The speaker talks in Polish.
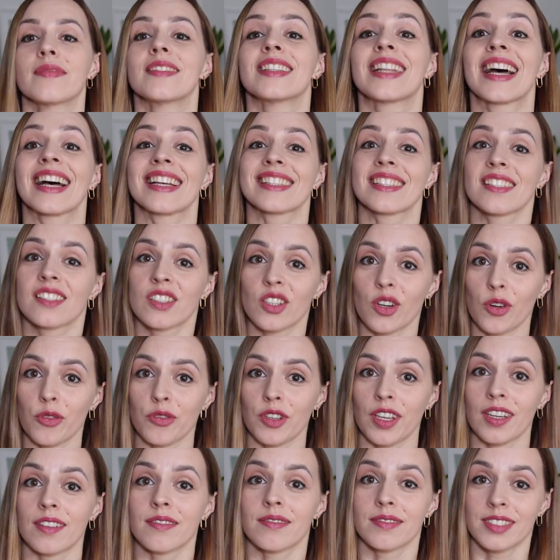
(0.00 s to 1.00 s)
na
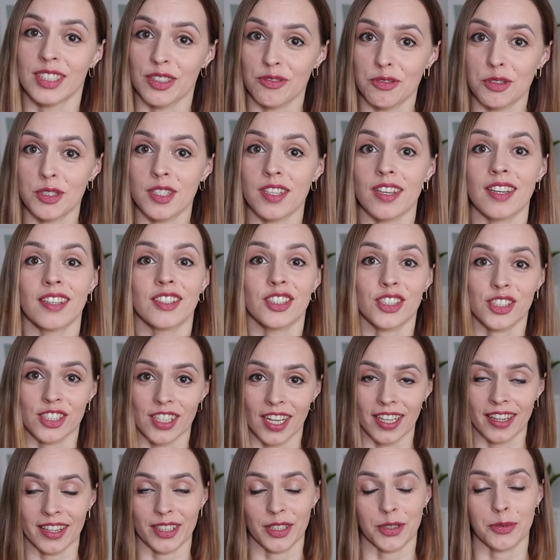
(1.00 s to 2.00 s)
zdrowie, nie widzę
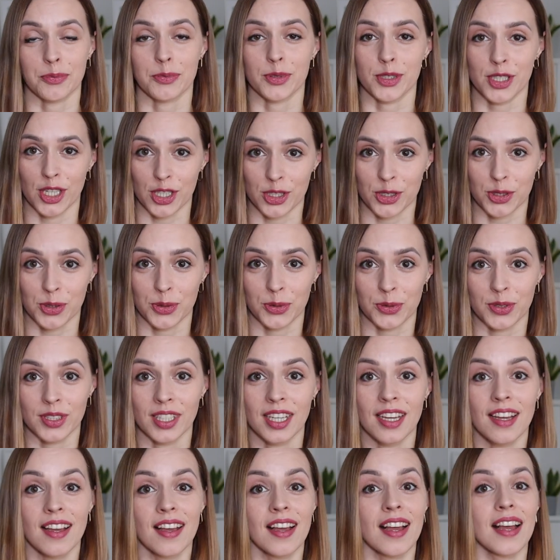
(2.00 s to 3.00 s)
żadnych przeszkód.
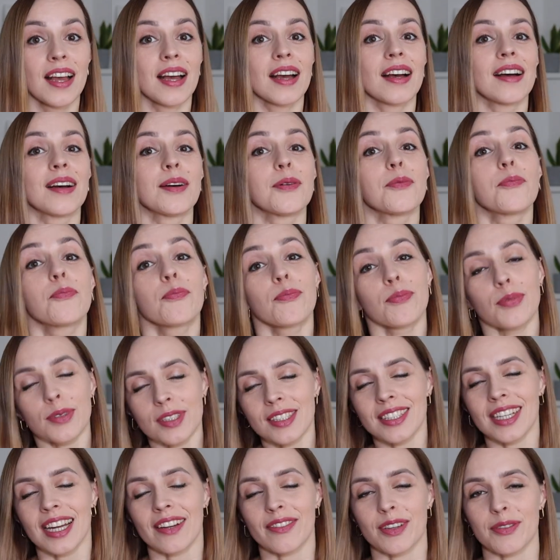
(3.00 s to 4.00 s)
E,
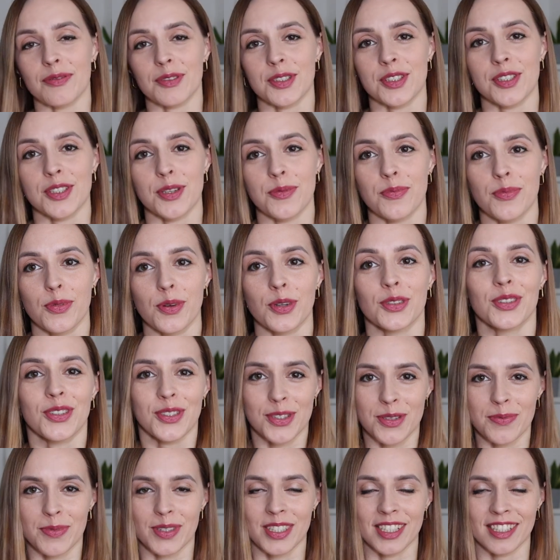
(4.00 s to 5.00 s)
pozdrawiam Was ciepło,
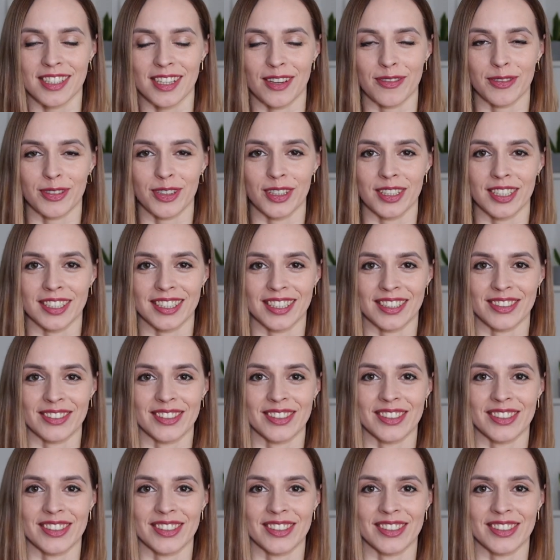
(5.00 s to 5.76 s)
do zobaczenia w kolejnych